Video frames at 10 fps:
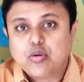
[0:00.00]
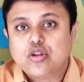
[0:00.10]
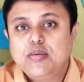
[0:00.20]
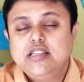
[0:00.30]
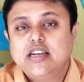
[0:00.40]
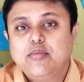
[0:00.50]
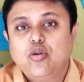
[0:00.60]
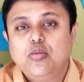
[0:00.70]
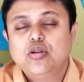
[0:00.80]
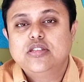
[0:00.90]
প্রথমে যেটা
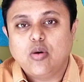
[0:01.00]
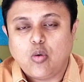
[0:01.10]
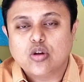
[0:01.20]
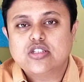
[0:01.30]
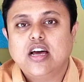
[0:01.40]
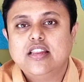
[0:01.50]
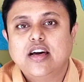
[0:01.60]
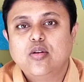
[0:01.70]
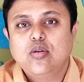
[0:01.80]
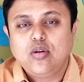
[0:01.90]
বলবো যে
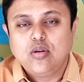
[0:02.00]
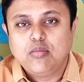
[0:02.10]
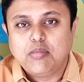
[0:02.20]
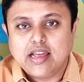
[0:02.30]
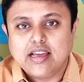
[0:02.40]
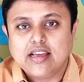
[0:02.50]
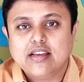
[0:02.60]
অসাধারণ মানে